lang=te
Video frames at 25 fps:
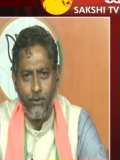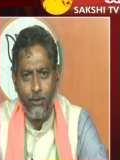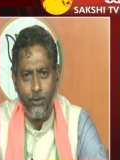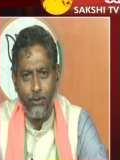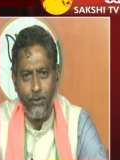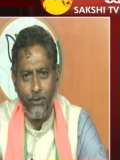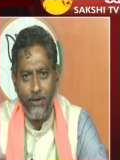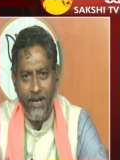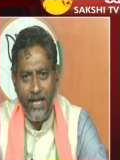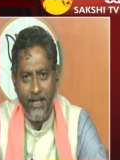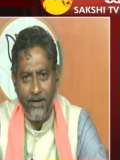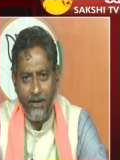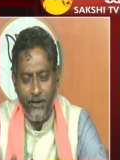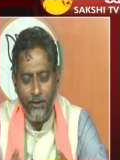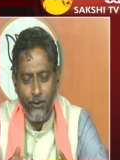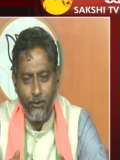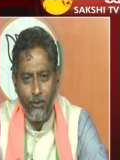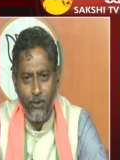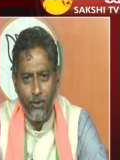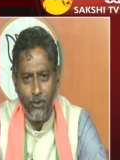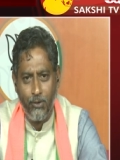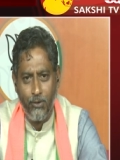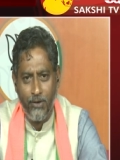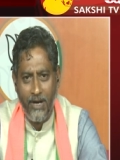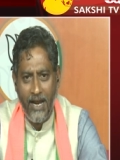కోట్లు ఉన్నాయి రెండు
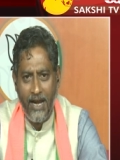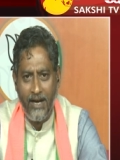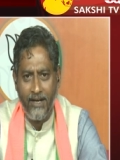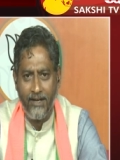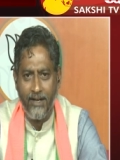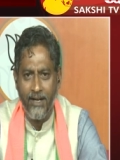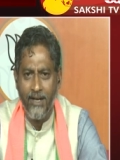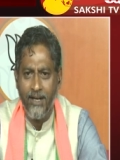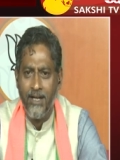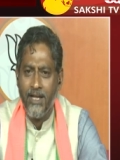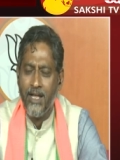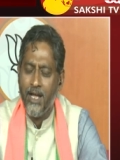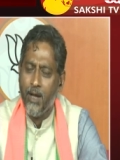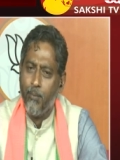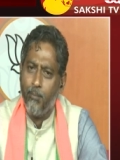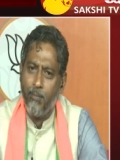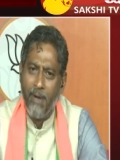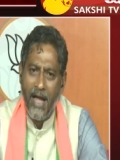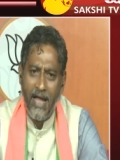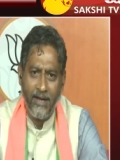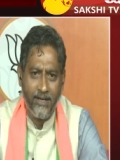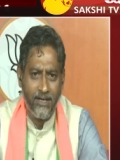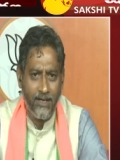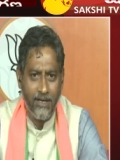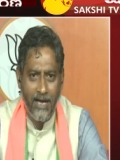కోట్లు ఉన్నాయంటే
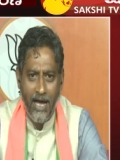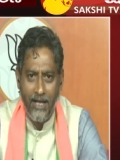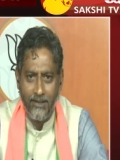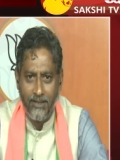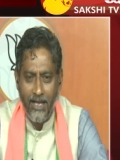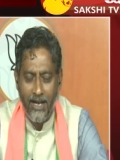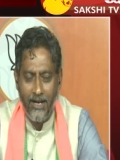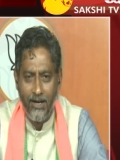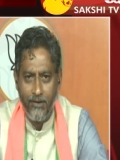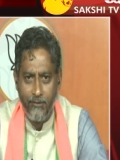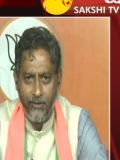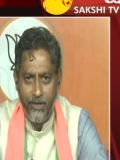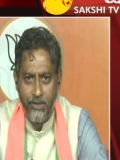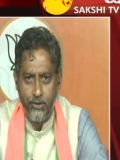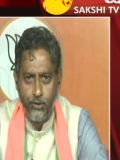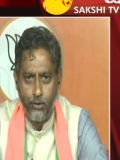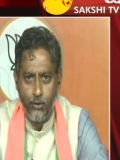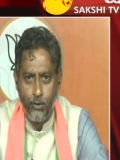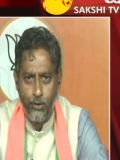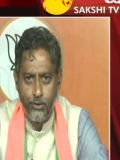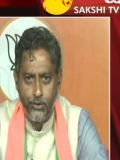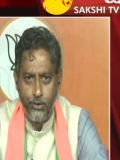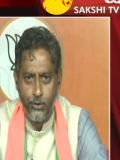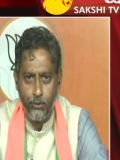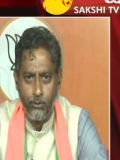బ్యాంక్ ఖాతాల్లో
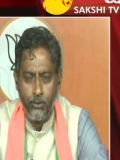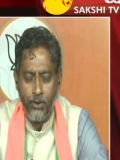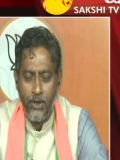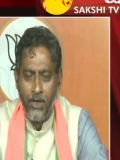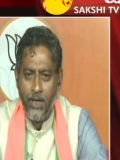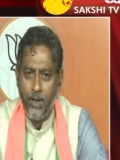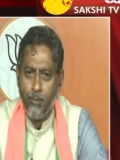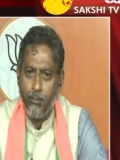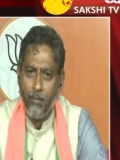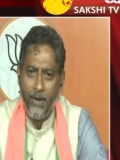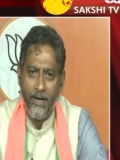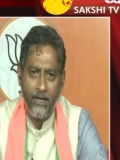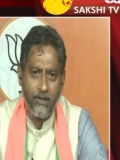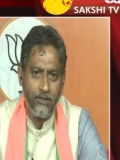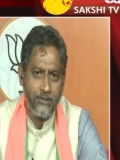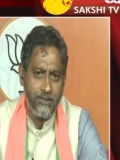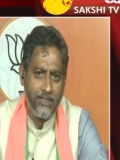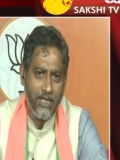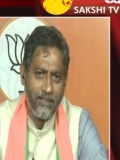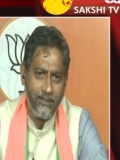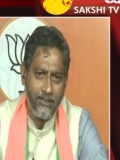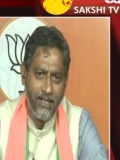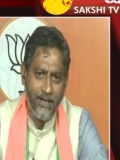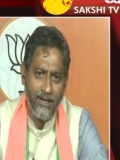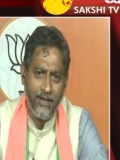వేసుకోవచ్చు మనకు
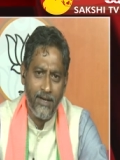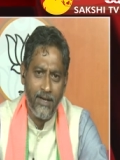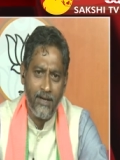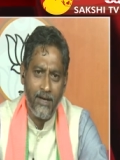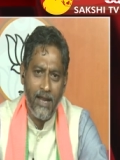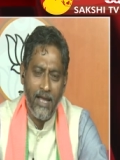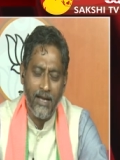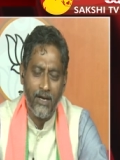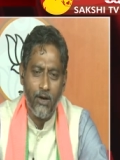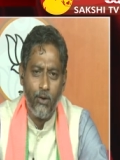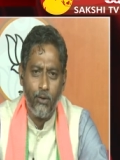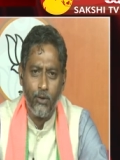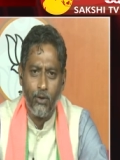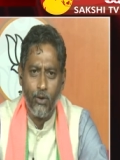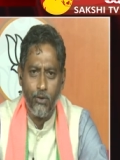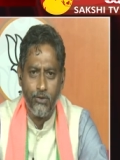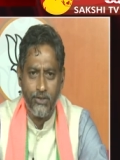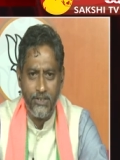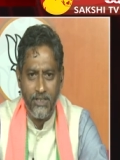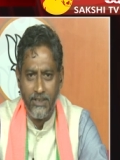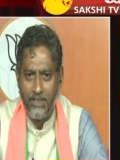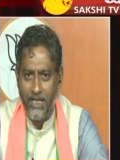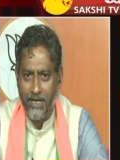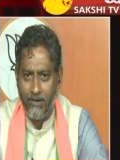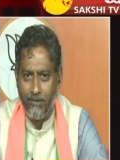జన్ధన్ అకౌంట్లు
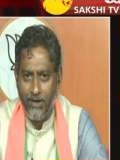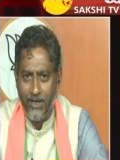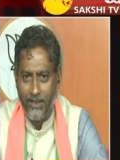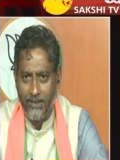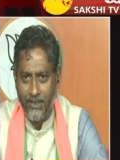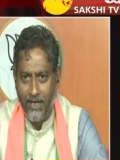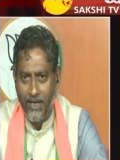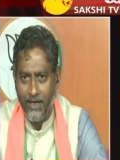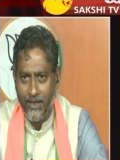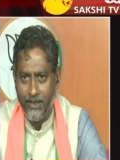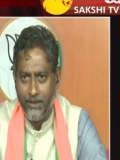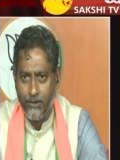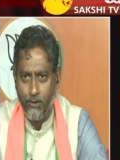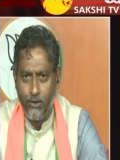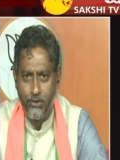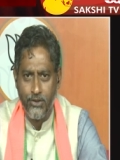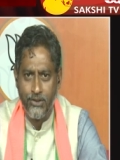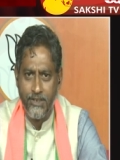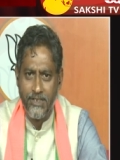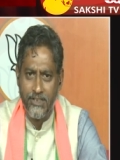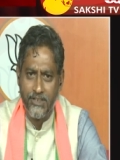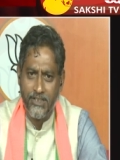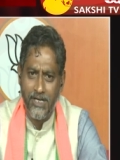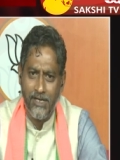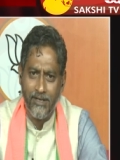వచ్చిన తర్వాత ఈరోజు
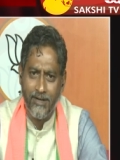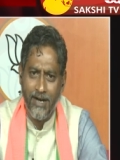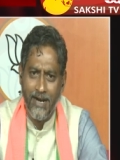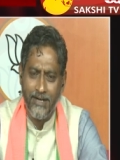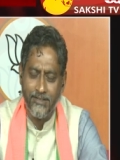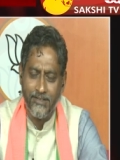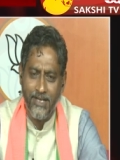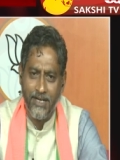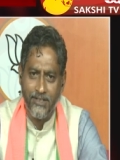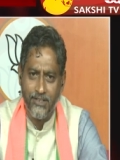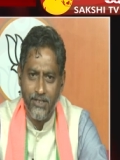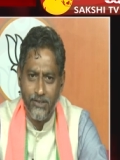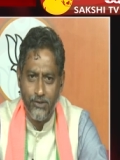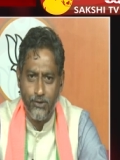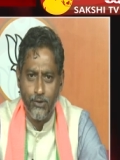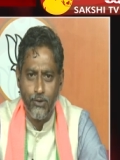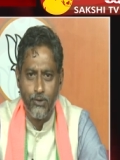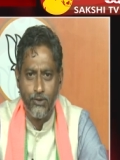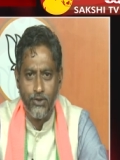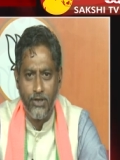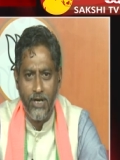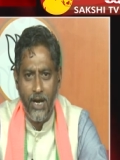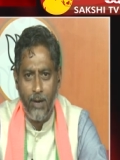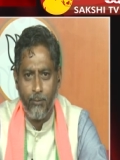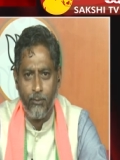డిజిటల్ ట్రాన్సాక్షన్స్
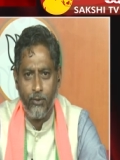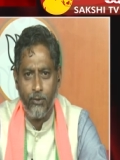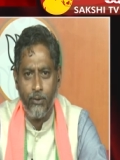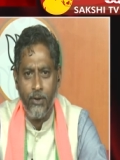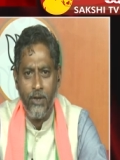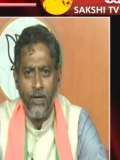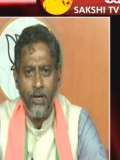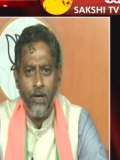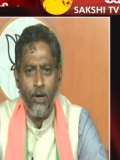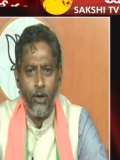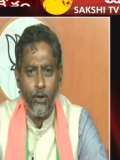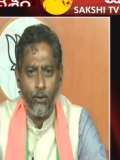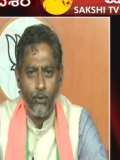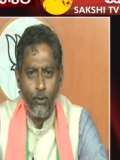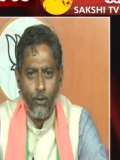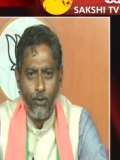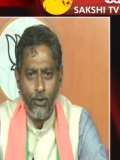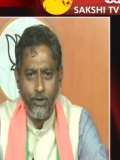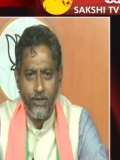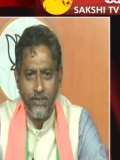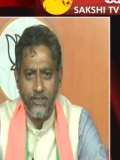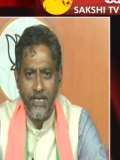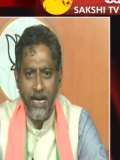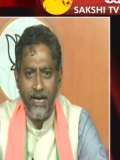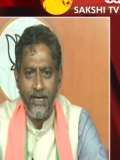చూస్తున్నాము
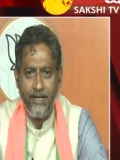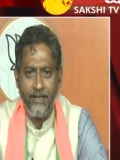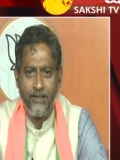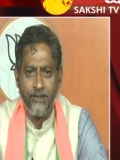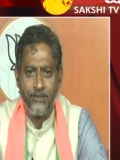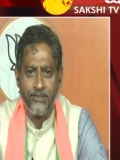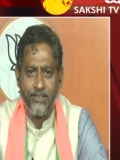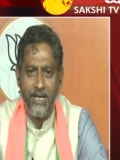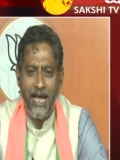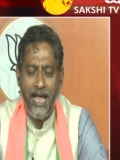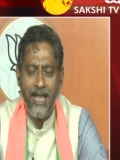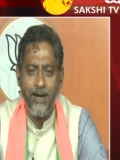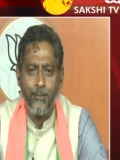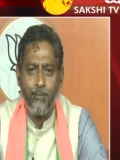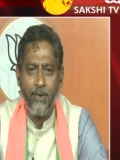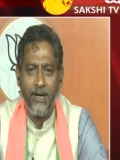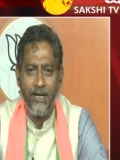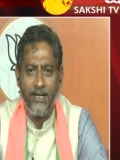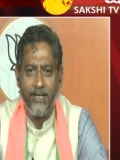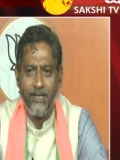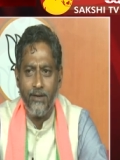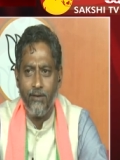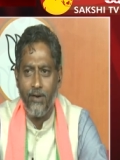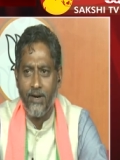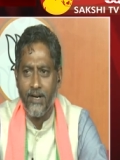రోడ్ సైడ్ ఛాయ్
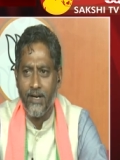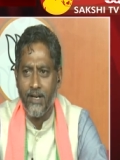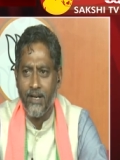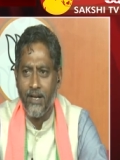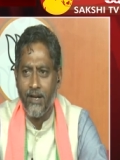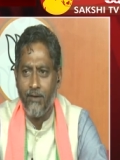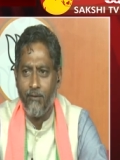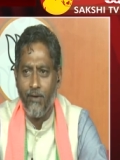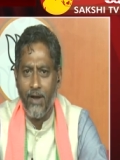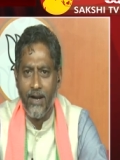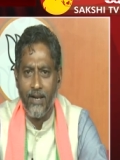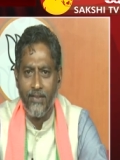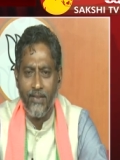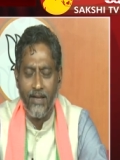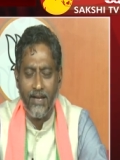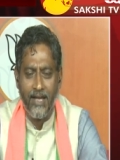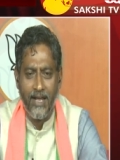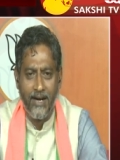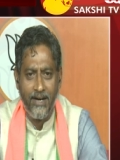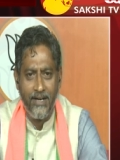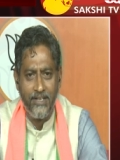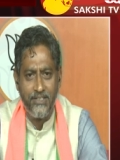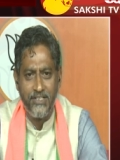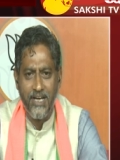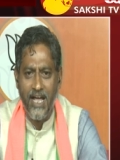బడ్డీ వాళ్ళ
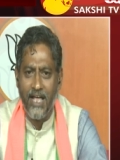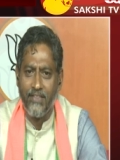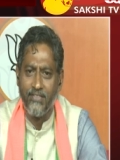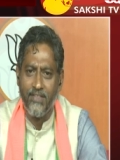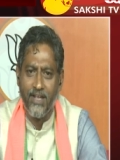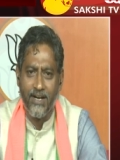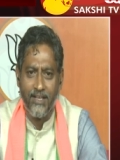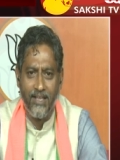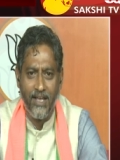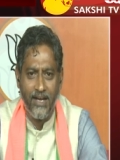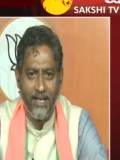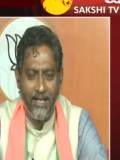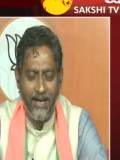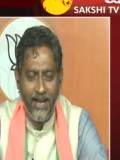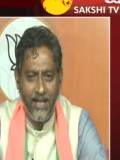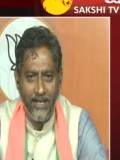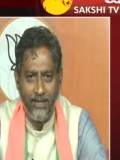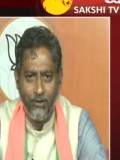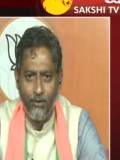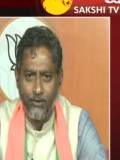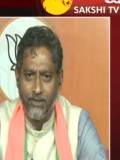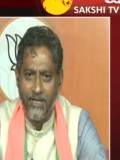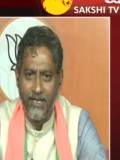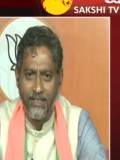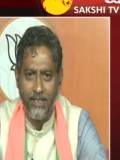దగ్గర నుంచి అందరి దగ్గర
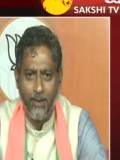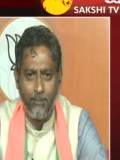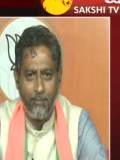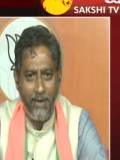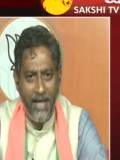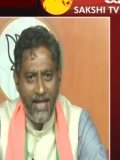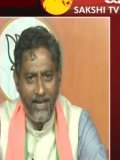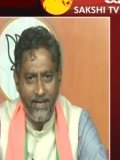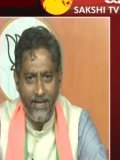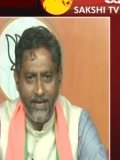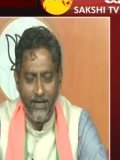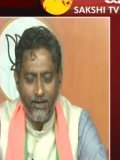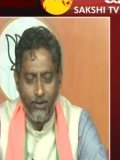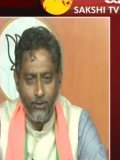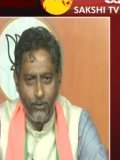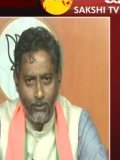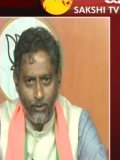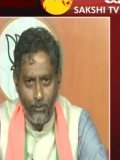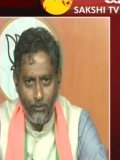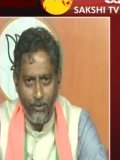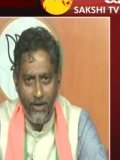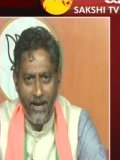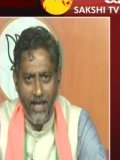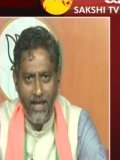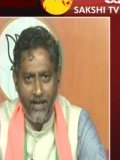ఈరోజు అయితే బ్యాంక్
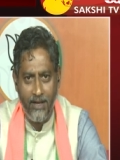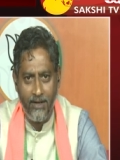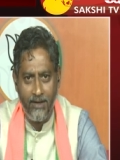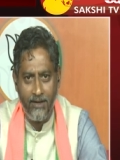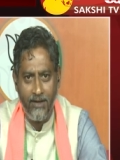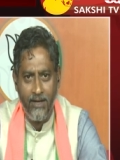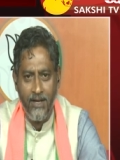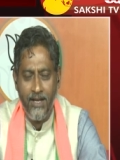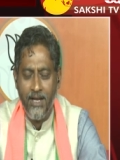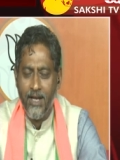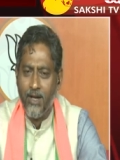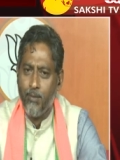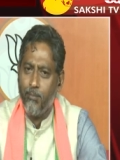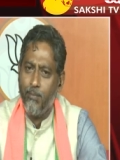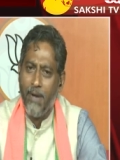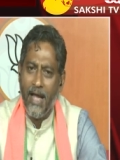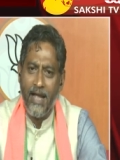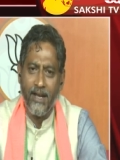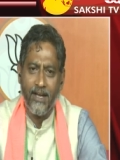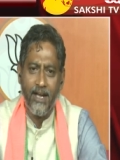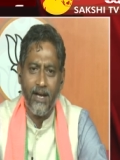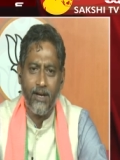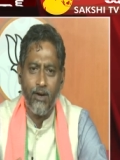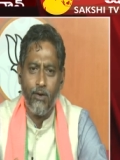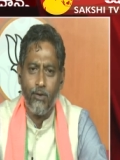అకౌంట్లు ఉన్నాయి
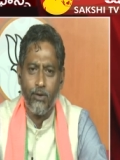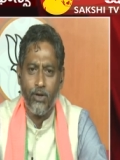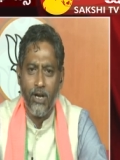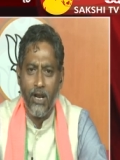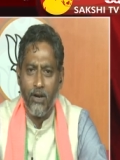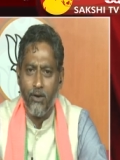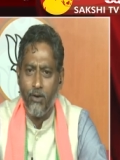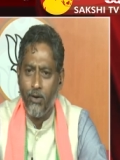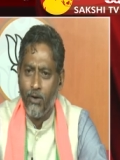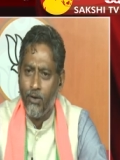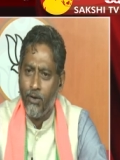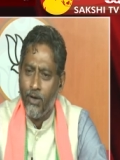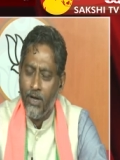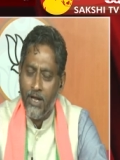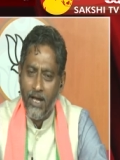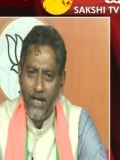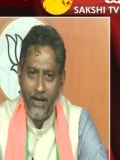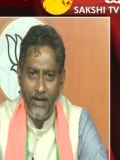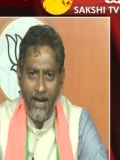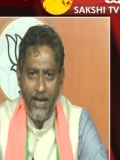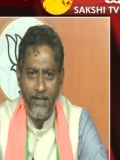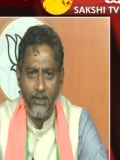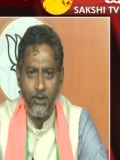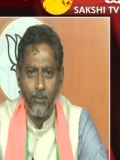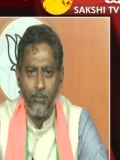బ్యాంక్ అకౌంట్లలో సందర్భాల్లో
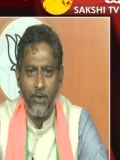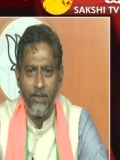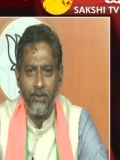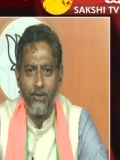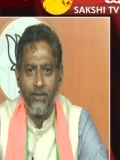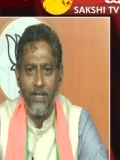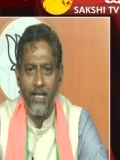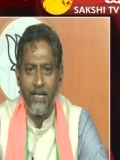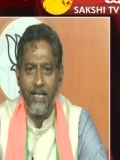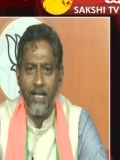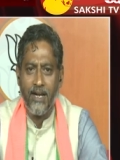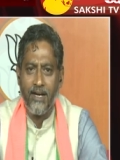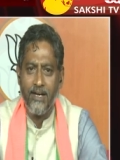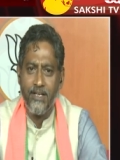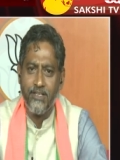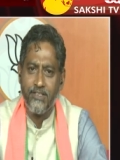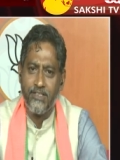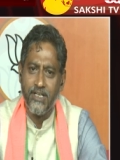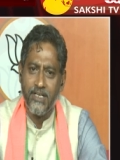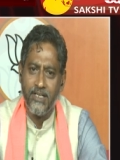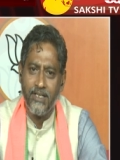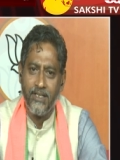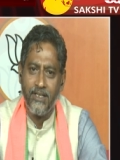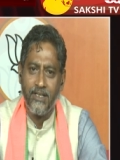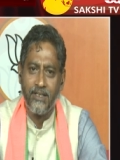రైతు బంధు దగ్గర
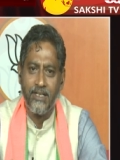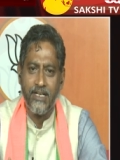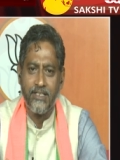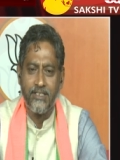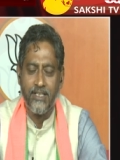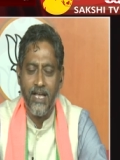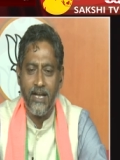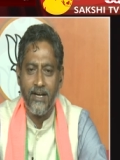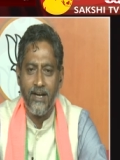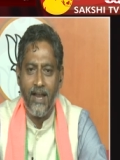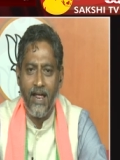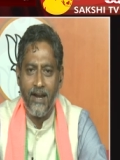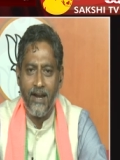నుంచి కిసాన్